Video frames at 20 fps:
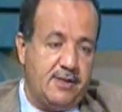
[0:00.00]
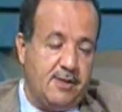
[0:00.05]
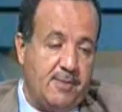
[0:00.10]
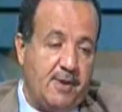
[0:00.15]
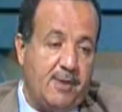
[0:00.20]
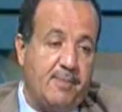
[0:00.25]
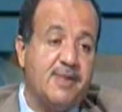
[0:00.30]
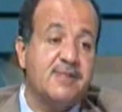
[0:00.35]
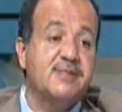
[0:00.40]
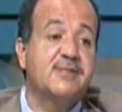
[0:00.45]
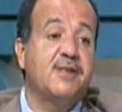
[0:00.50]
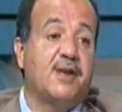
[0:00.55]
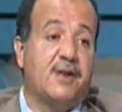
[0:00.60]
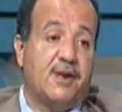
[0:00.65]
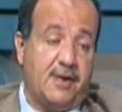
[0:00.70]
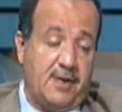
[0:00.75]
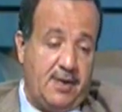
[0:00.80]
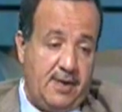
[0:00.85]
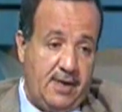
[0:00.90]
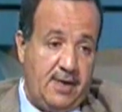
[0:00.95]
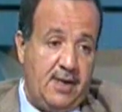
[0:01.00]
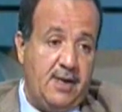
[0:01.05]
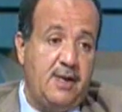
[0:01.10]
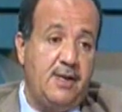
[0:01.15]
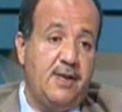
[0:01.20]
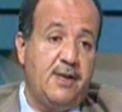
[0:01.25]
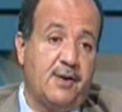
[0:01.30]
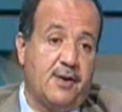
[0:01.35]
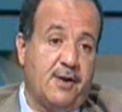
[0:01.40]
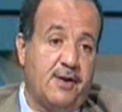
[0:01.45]
تبقى مصدر
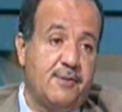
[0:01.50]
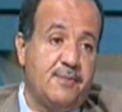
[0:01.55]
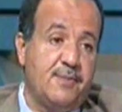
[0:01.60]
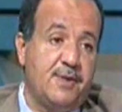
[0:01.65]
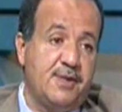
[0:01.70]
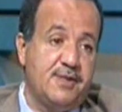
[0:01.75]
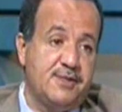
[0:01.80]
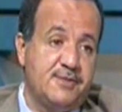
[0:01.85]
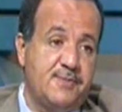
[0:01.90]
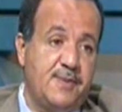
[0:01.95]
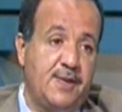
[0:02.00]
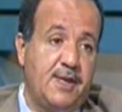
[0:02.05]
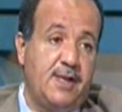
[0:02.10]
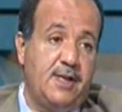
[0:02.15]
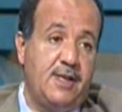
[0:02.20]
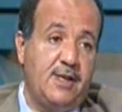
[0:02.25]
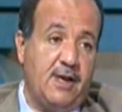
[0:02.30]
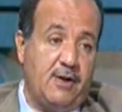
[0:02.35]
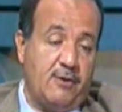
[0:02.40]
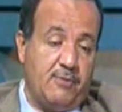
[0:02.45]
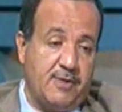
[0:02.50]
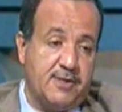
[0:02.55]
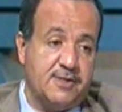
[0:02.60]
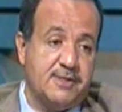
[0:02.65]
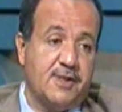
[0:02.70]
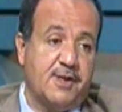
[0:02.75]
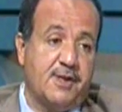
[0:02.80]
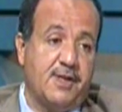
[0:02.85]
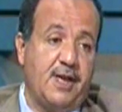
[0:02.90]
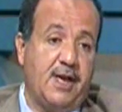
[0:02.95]
للايراد بالنسبه لي او
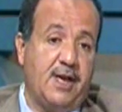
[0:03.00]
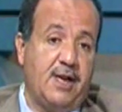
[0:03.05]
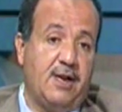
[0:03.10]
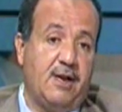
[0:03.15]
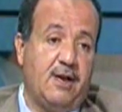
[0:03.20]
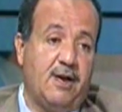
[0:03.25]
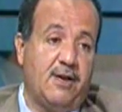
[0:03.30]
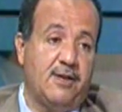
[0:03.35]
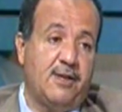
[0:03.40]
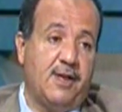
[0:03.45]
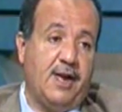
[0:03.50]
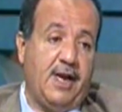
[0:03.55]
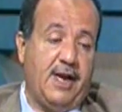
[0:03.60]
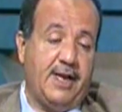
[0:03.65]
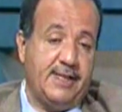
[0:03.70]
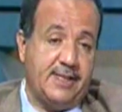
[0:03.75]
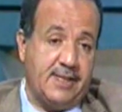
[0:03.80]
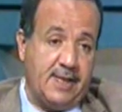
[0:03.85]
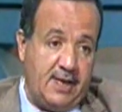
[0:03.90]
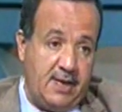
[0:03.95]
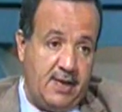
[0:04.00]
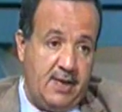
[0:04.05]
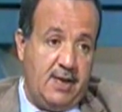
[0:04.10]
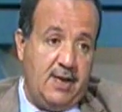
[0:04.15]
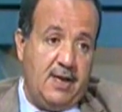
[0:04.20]
مصدر دخل اقدر حتى